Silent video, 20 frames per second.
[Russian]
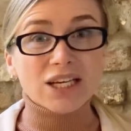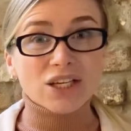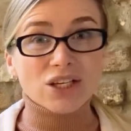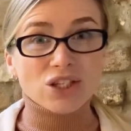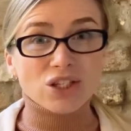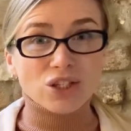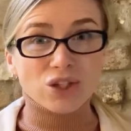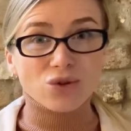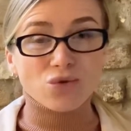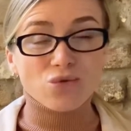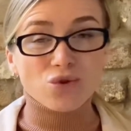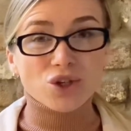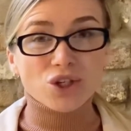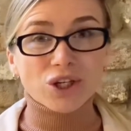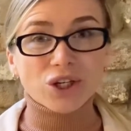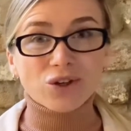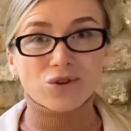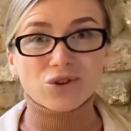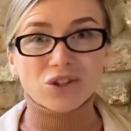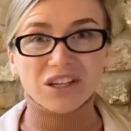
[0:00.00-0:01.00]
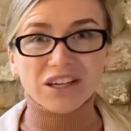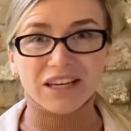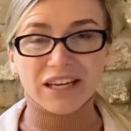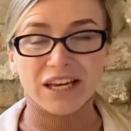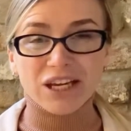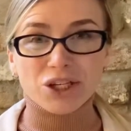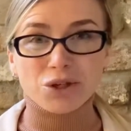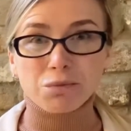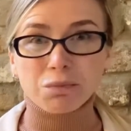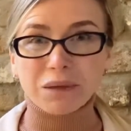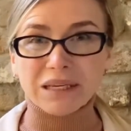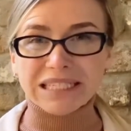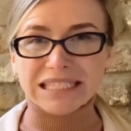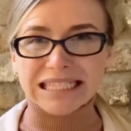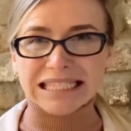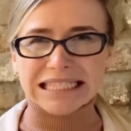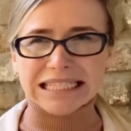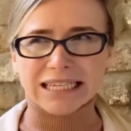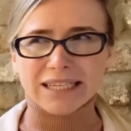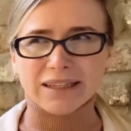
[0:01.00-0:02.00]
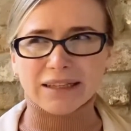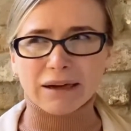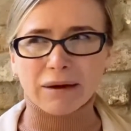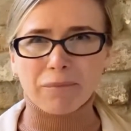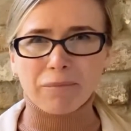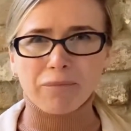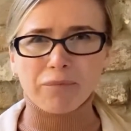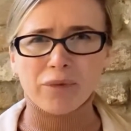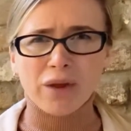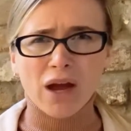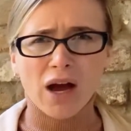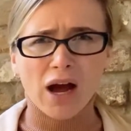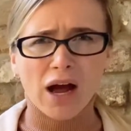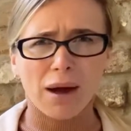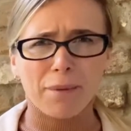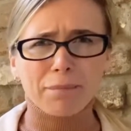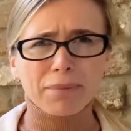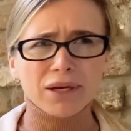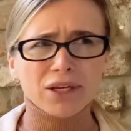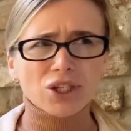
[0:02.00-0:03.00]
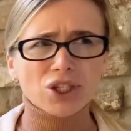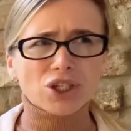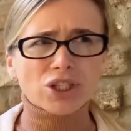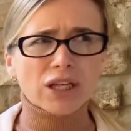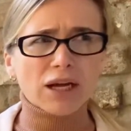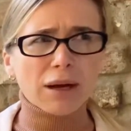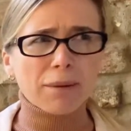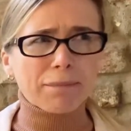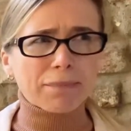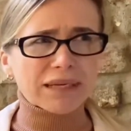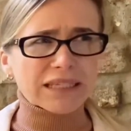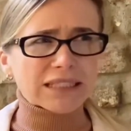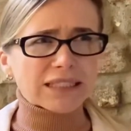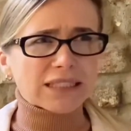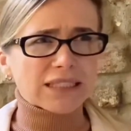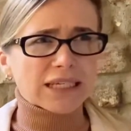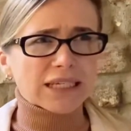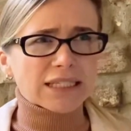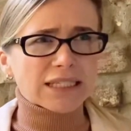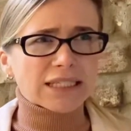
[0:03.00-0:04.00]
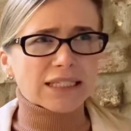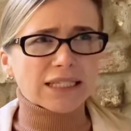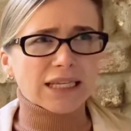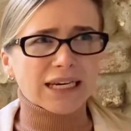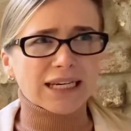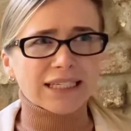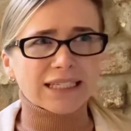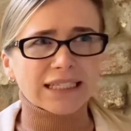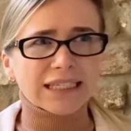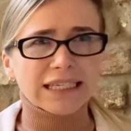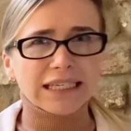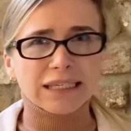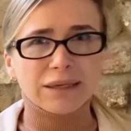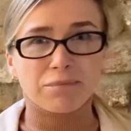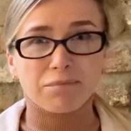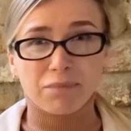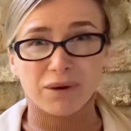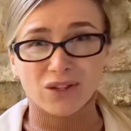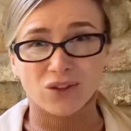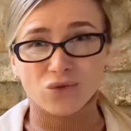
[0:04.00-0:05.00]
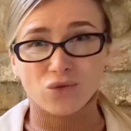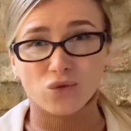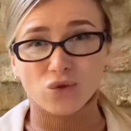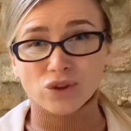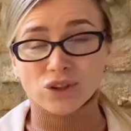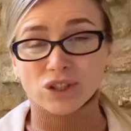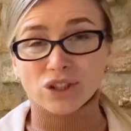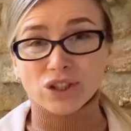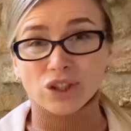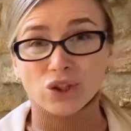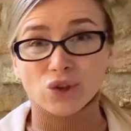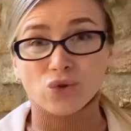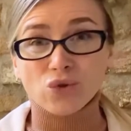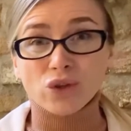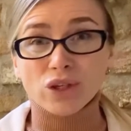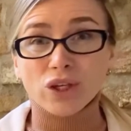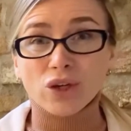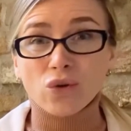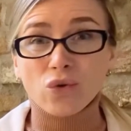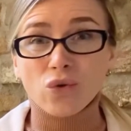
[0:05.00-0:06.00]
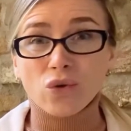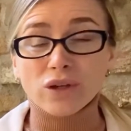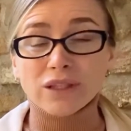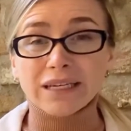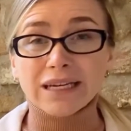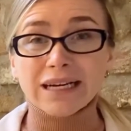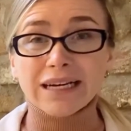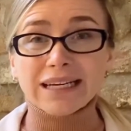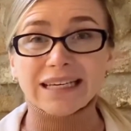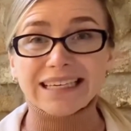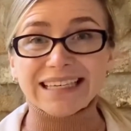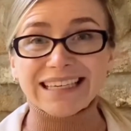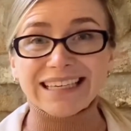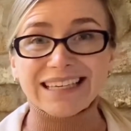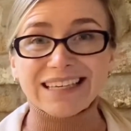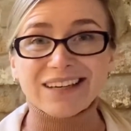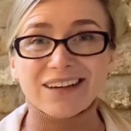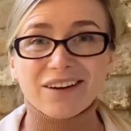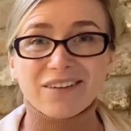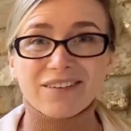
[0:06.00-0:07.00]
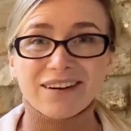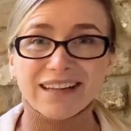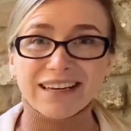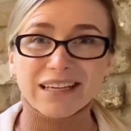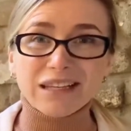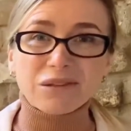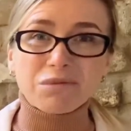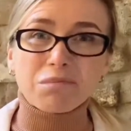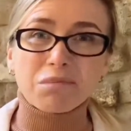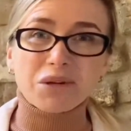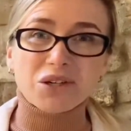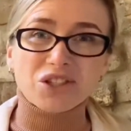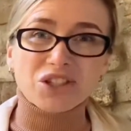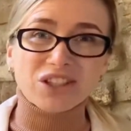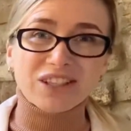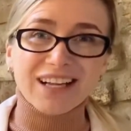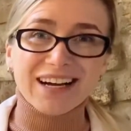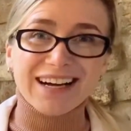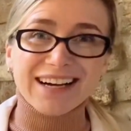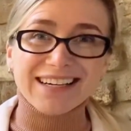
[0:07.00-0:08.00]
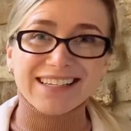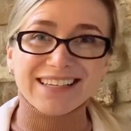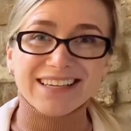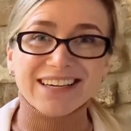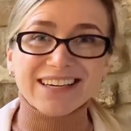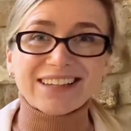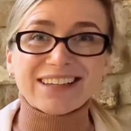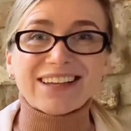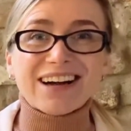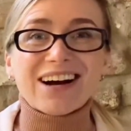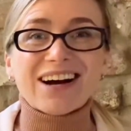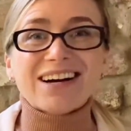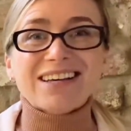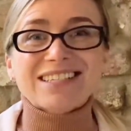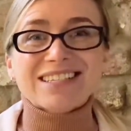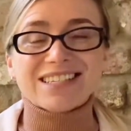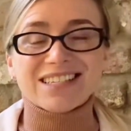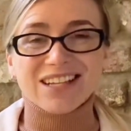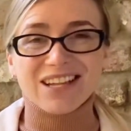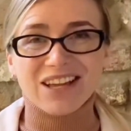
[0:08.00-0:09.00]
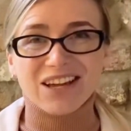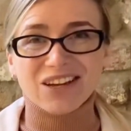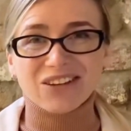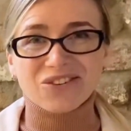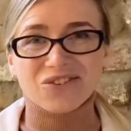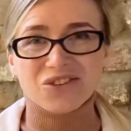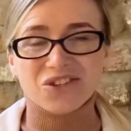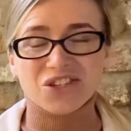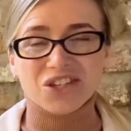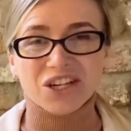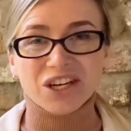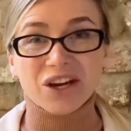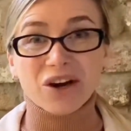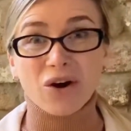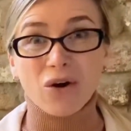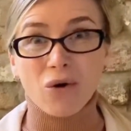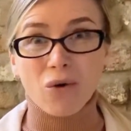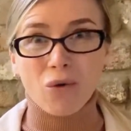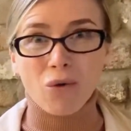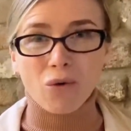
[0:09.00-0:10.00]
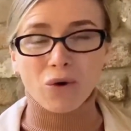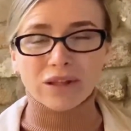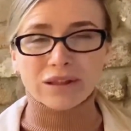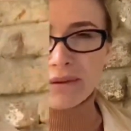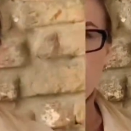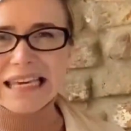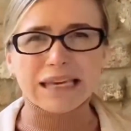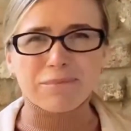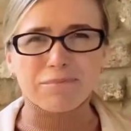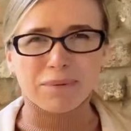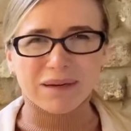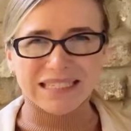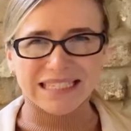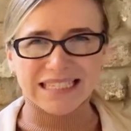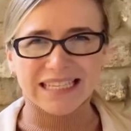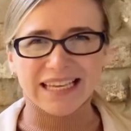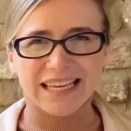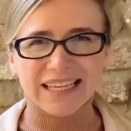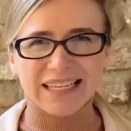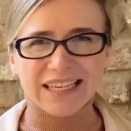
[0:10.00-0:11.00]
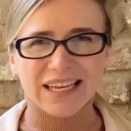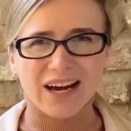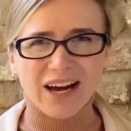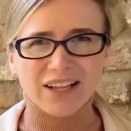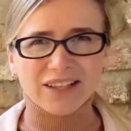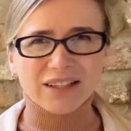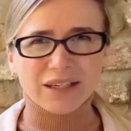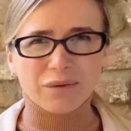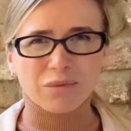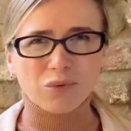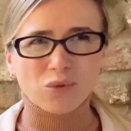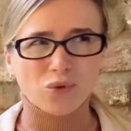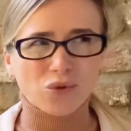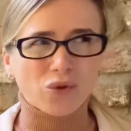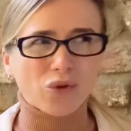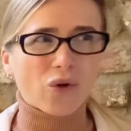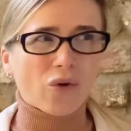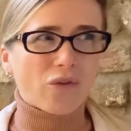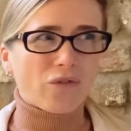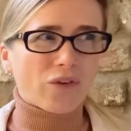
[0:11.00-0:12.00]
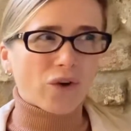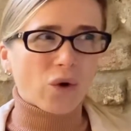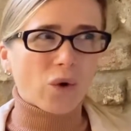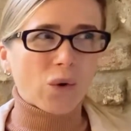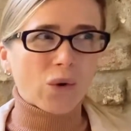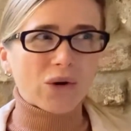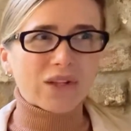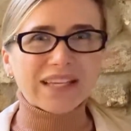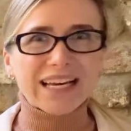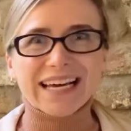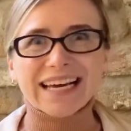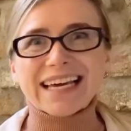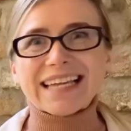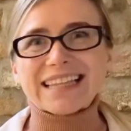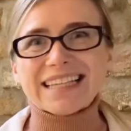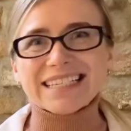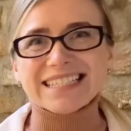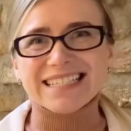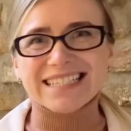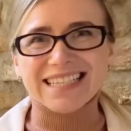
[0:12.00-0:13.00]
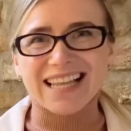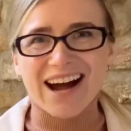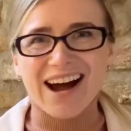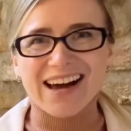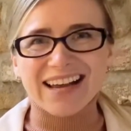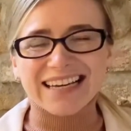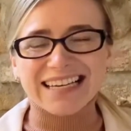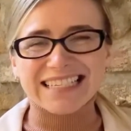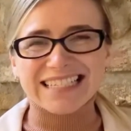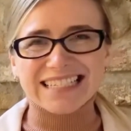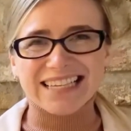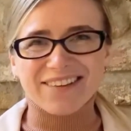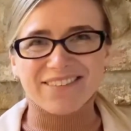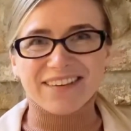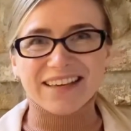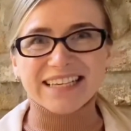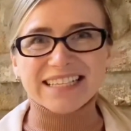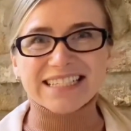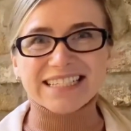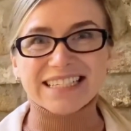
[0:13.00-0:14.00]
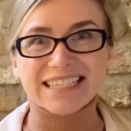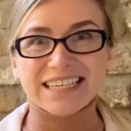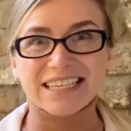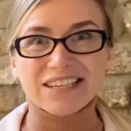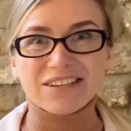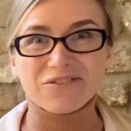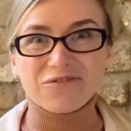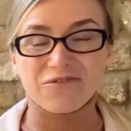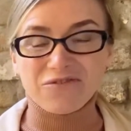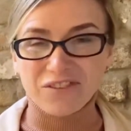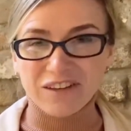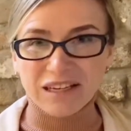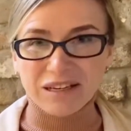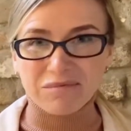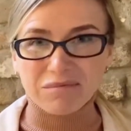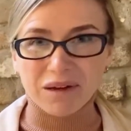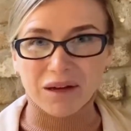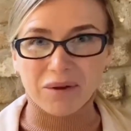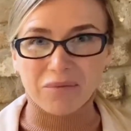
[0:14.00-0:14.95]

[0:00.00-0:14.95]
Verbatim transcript: слушают речь президента – Обычно президент страны подводит итоги года и говорит пожелания на следующий год. И последний атрибут Нового года – это старые советские фильмы.